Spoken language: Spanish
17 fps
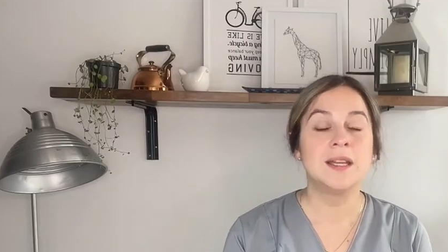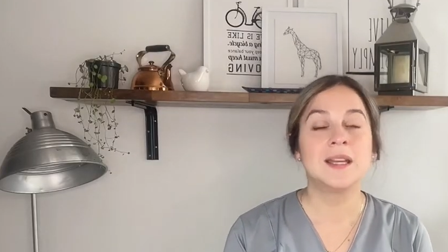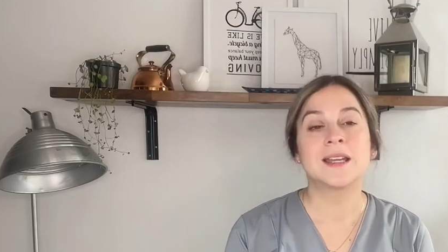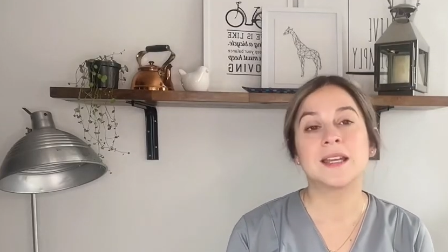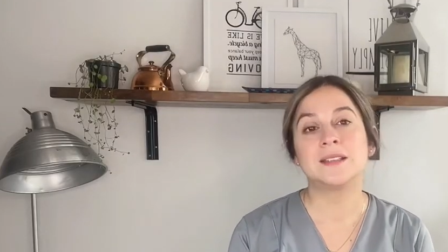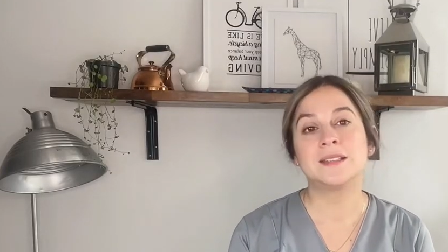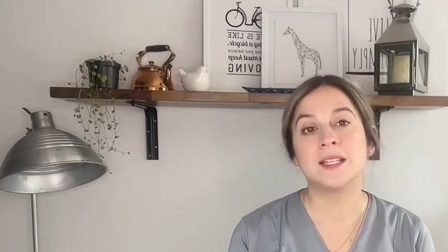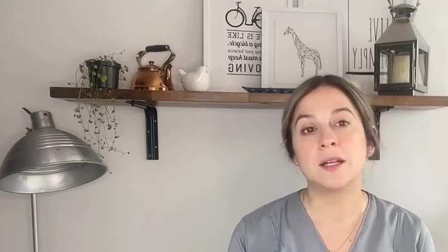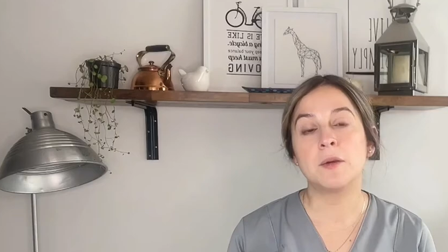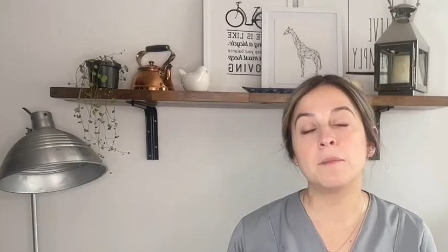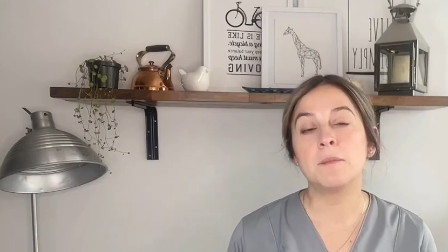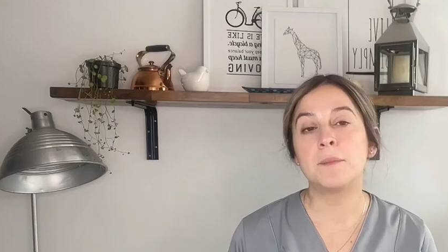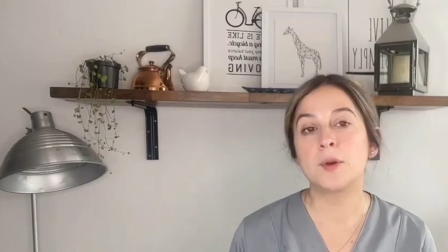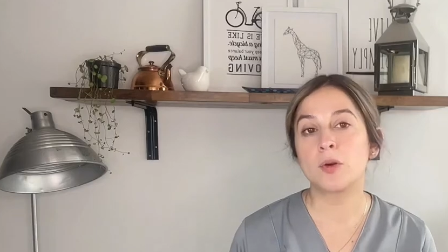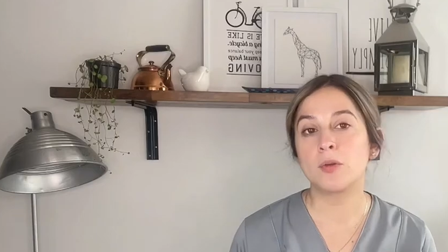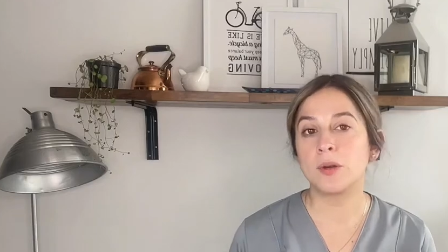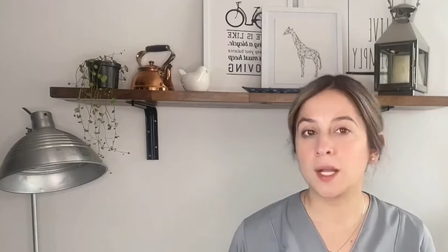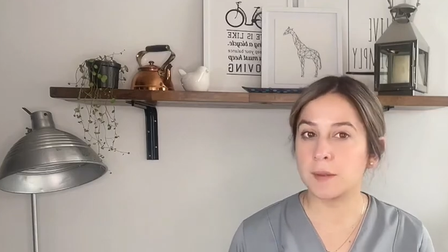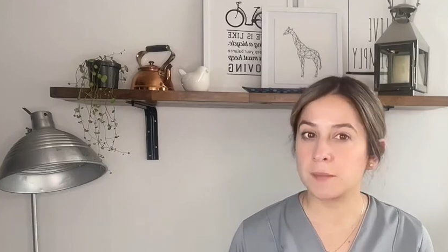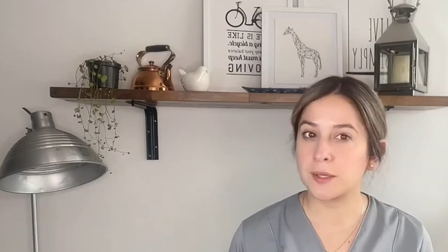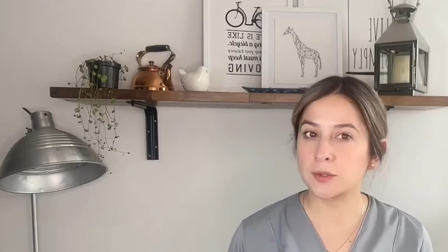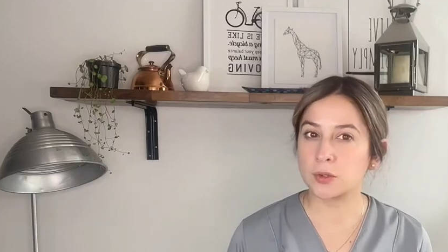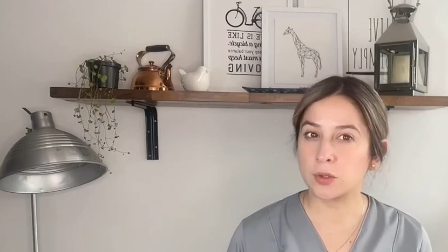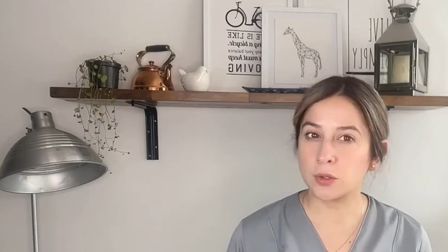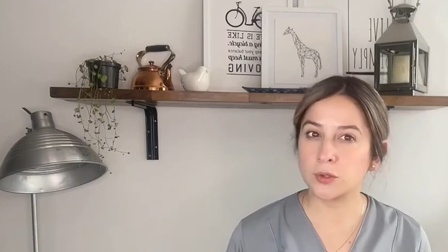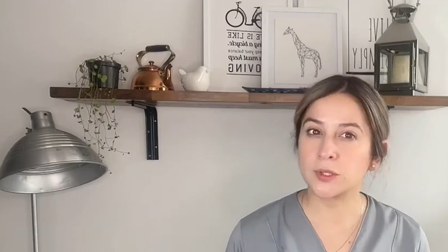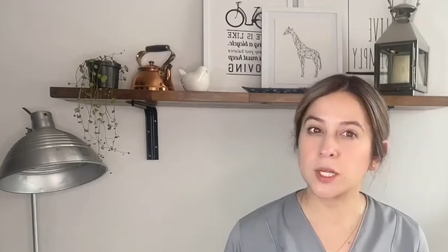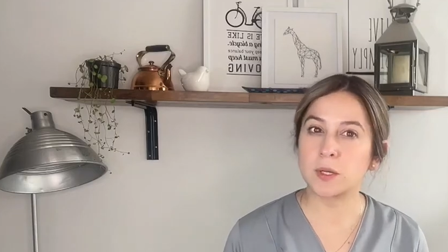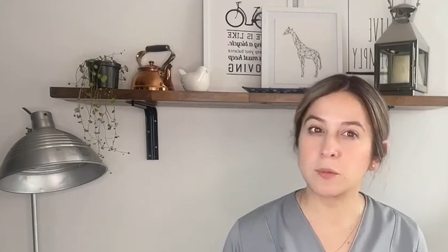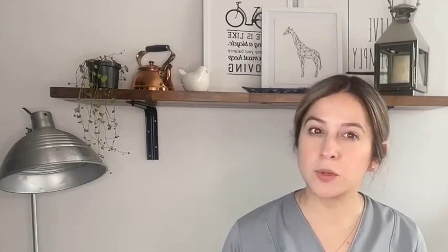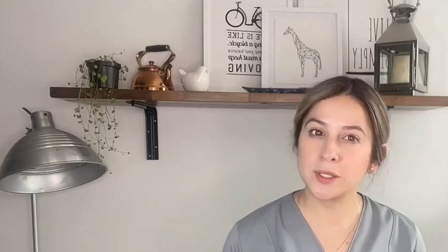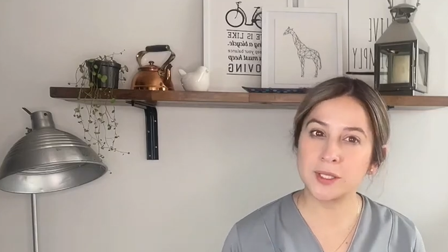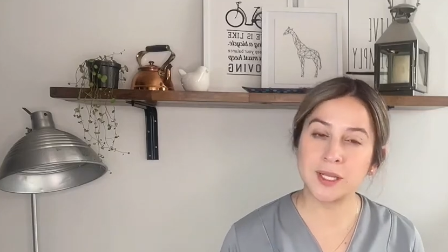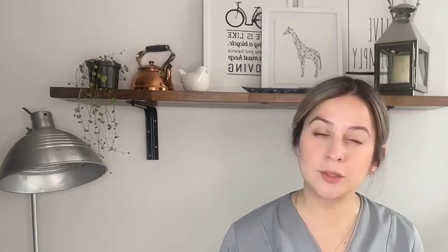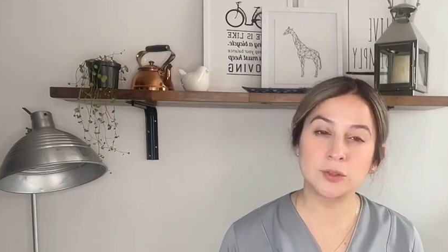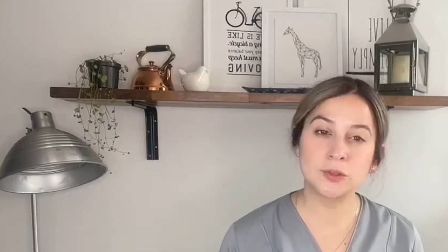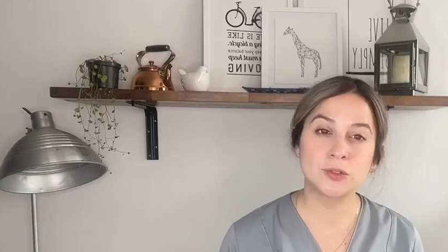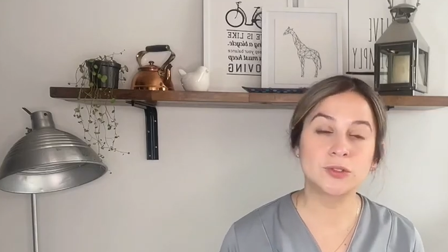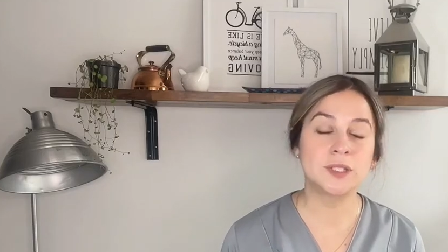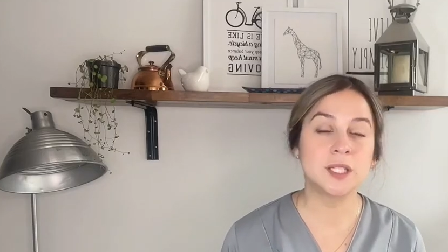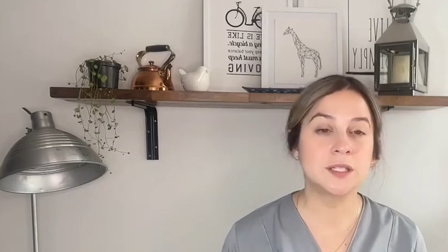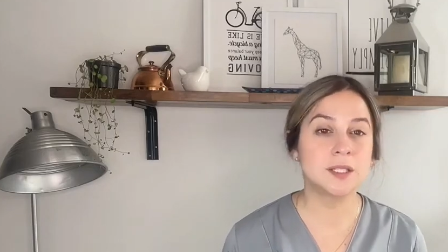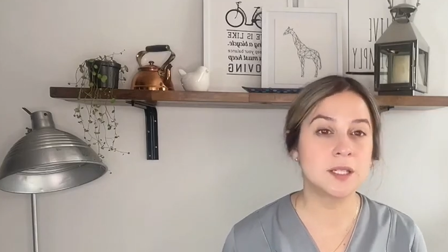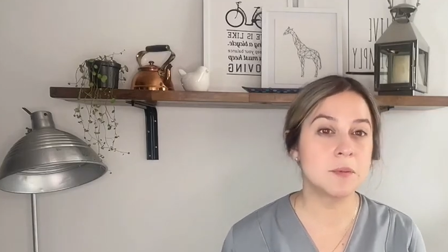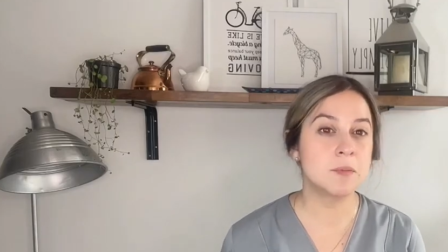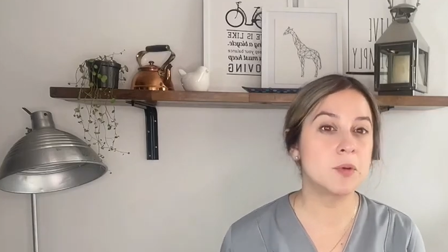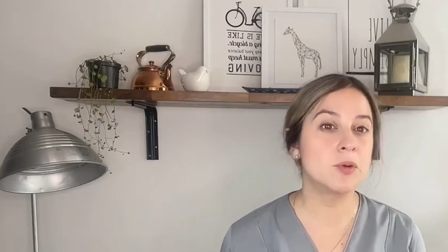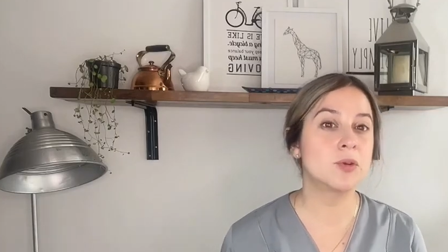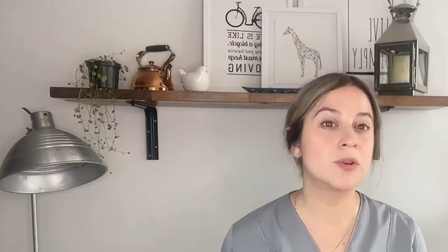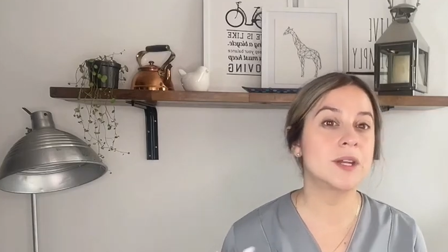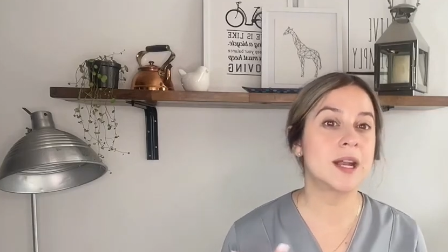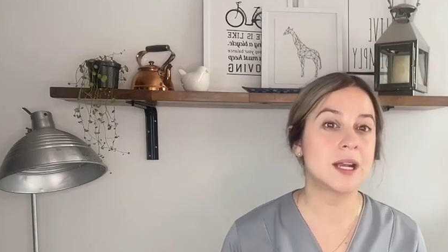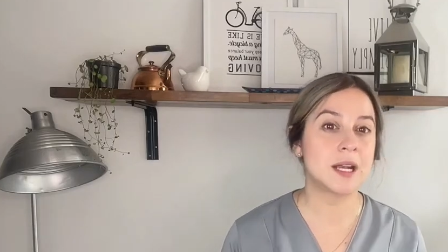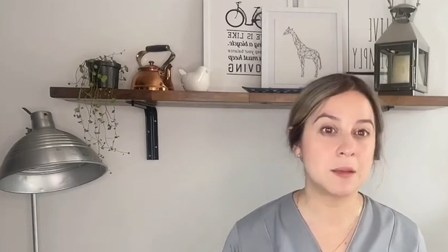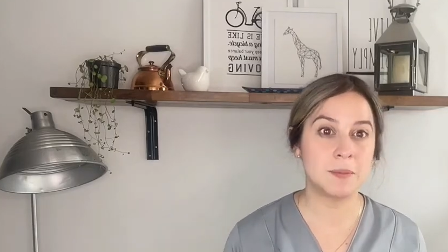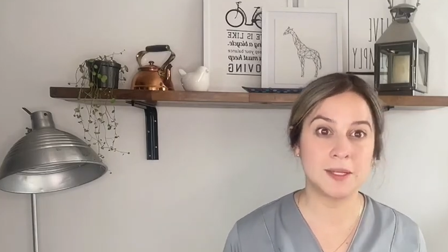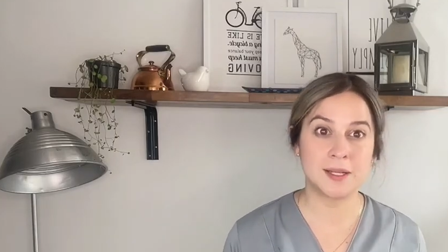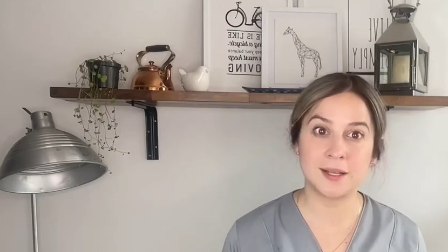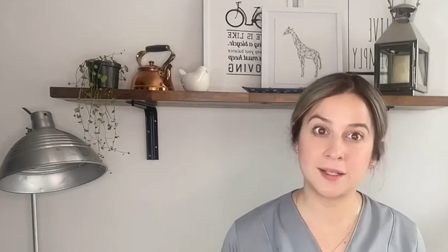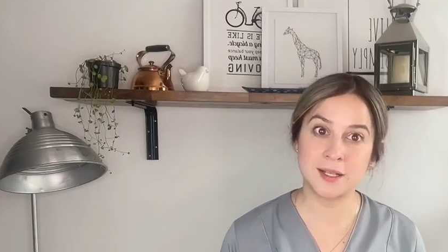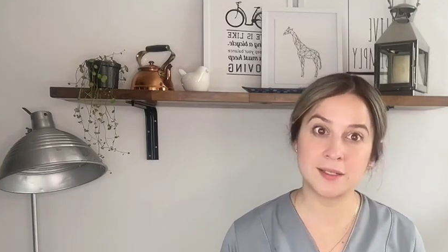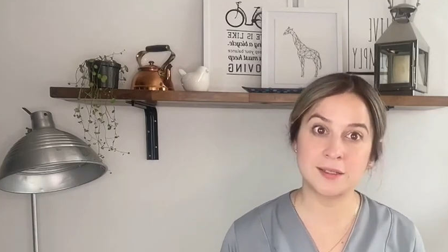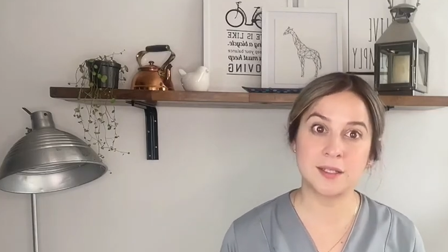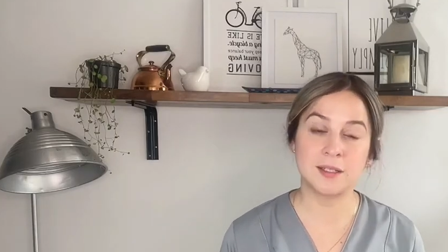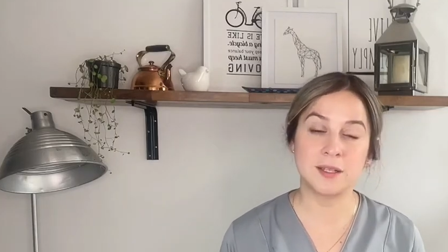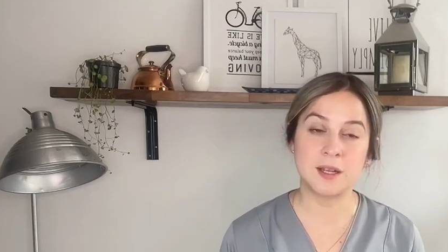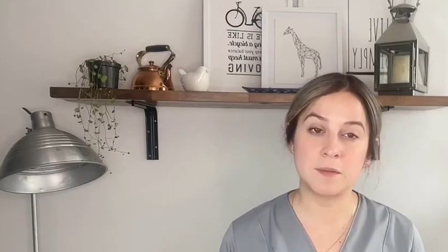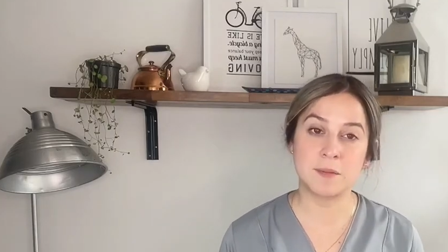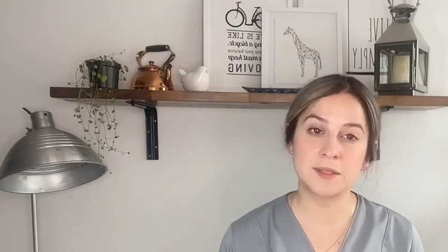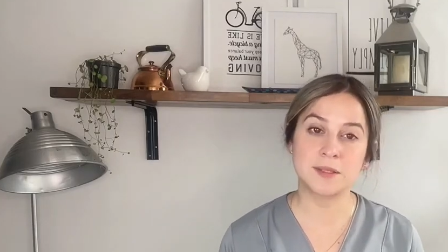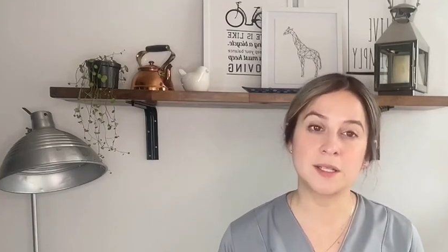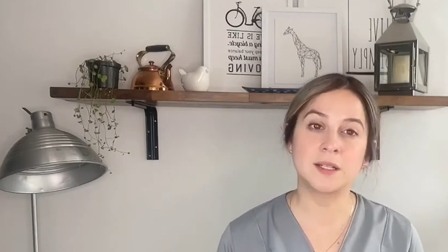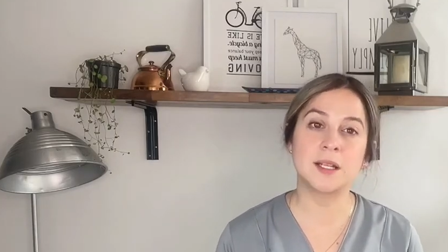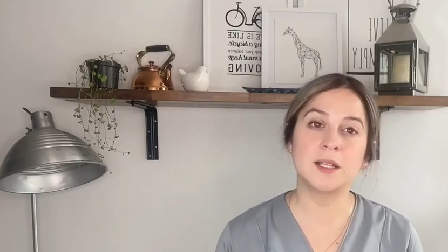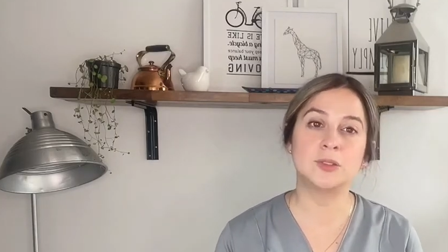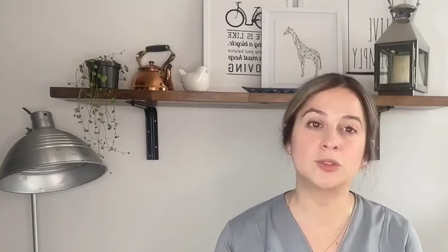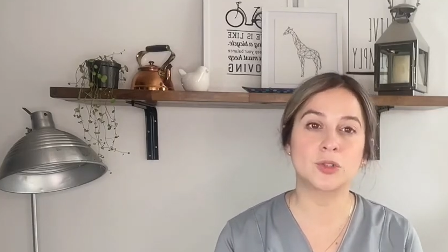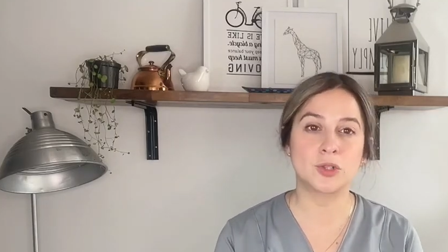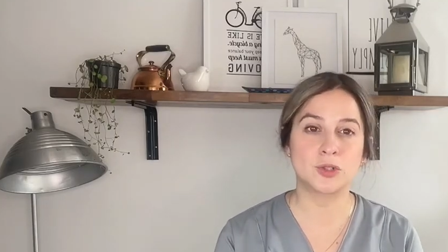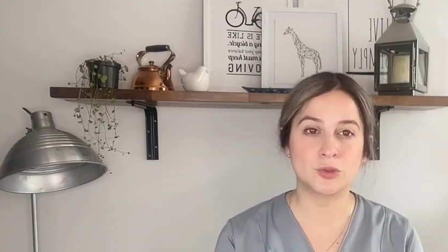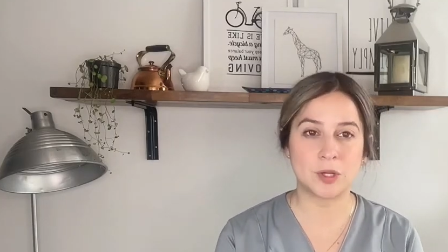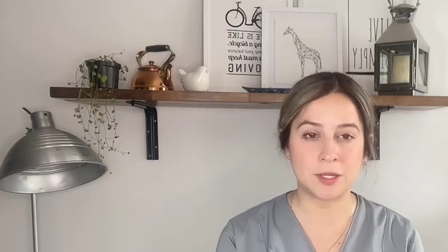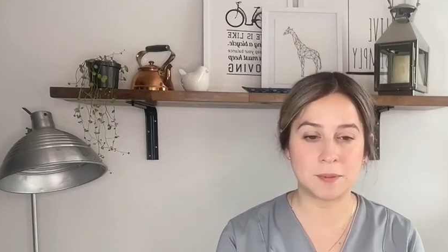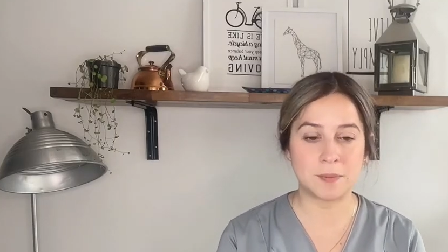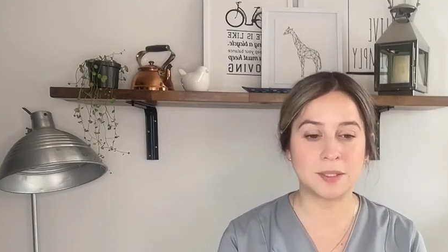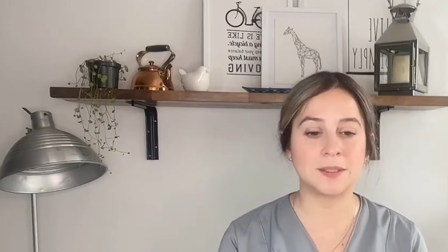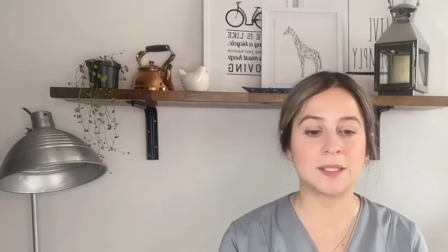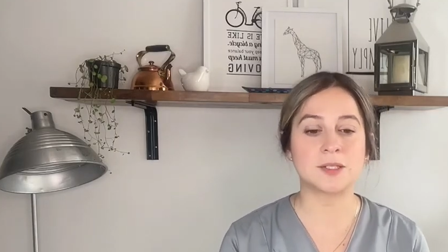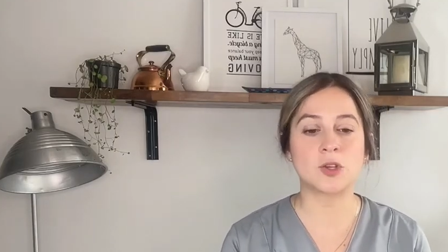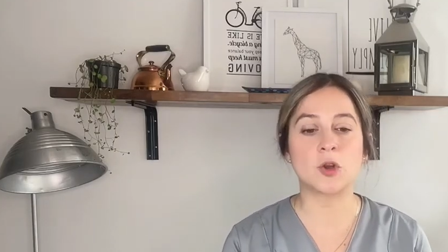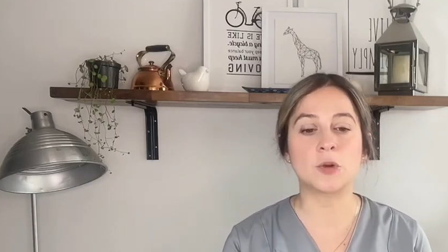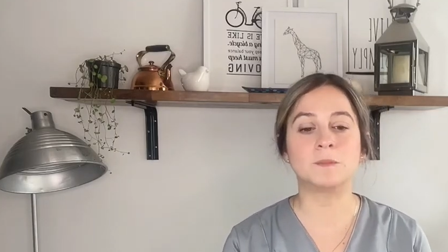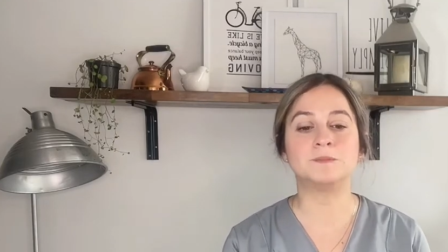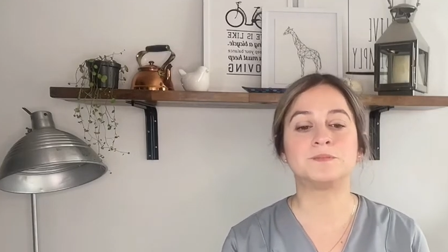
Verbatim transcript: que tienen problemas con los carbohidratos tienden a involucrar el vinagre de sidra de manzana dentro de su alimentación.